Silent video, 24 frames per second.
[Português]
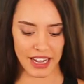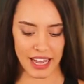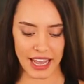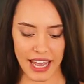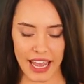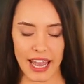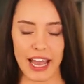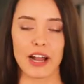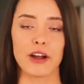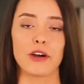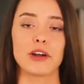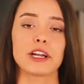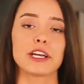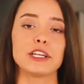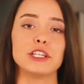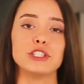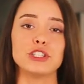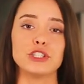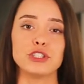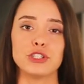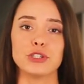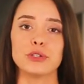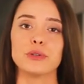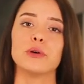É, agora que a
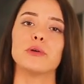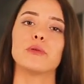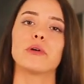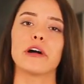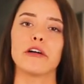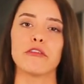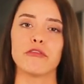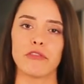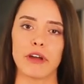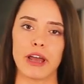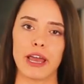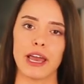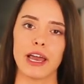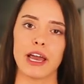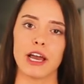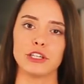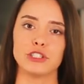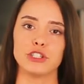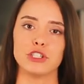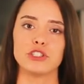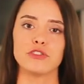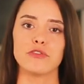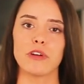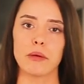gente diluiu o café, a
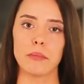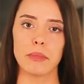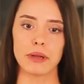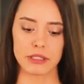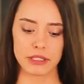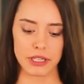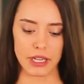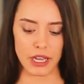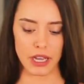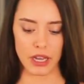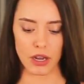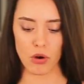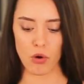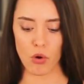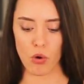gente vai bater